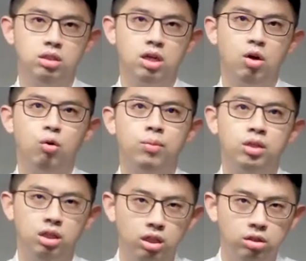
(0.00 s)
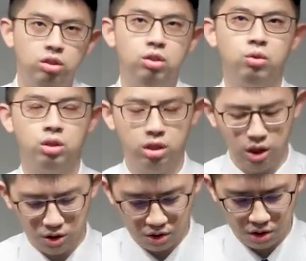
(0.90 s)
给我们日用的
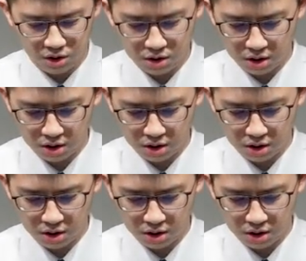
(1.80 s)
饮食，